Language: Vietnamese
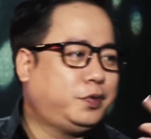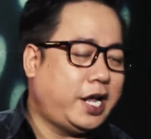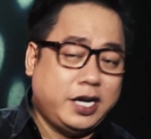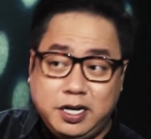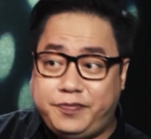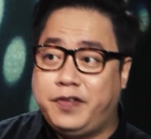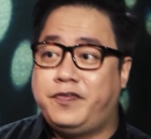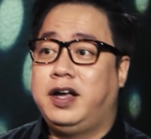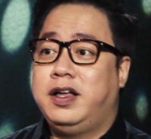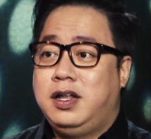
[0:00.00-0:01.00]
một chén nước vân
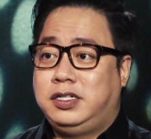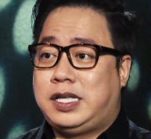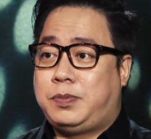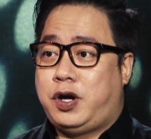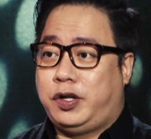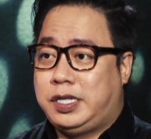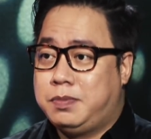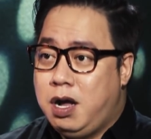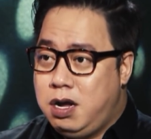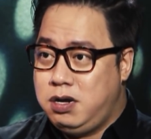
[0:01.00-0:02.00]
vân xong rồi họ sẽ
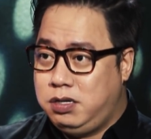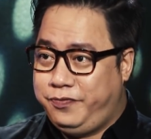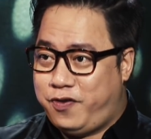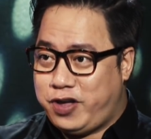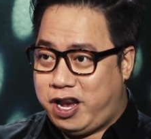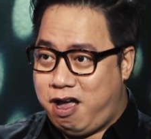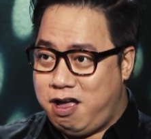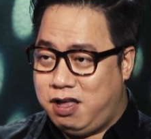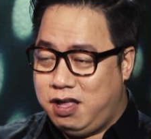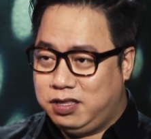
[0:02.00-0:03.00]
bưng vô vậy đó
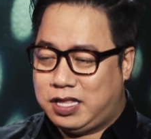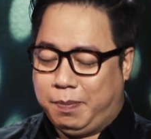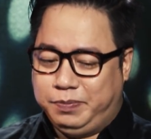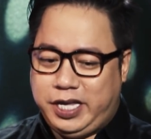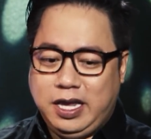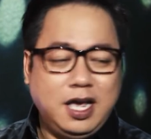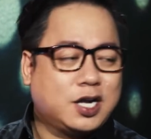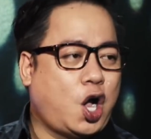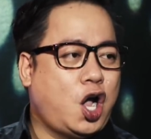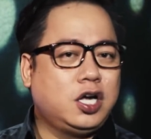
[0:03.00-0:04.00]
dạ. thậm chí
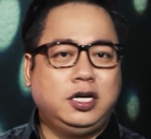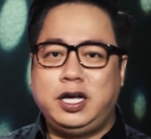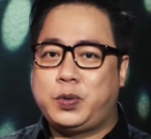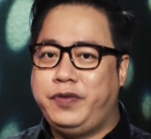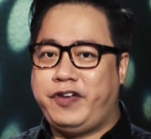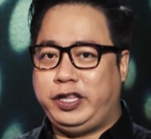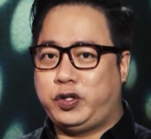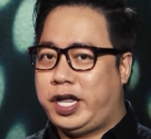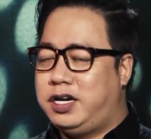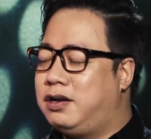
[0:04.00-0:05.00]
có người quý vị
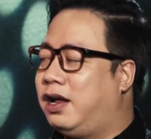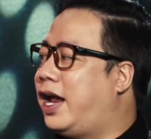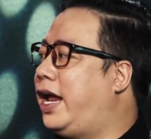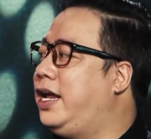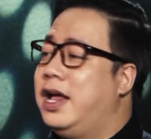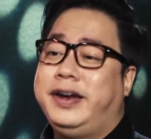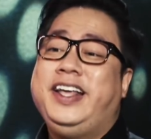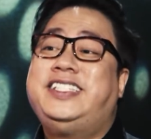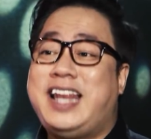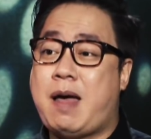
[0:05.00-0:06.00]
tôi thấy rất là hay
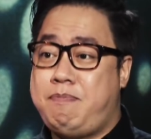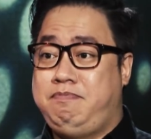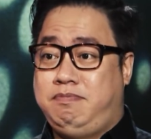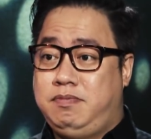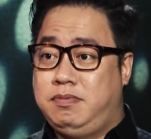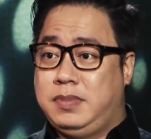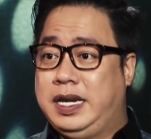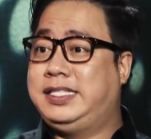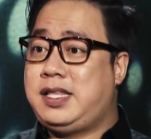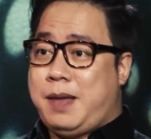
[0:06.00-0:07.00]
đi xe đạp dạ.
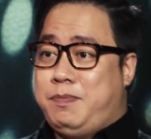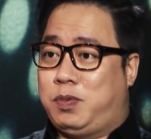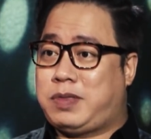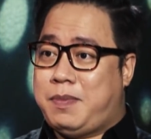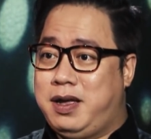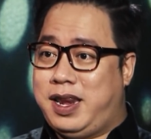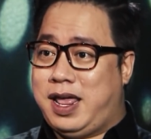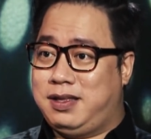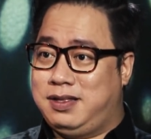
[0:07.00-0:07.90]
đi xe đạp một tay bưng vậy nè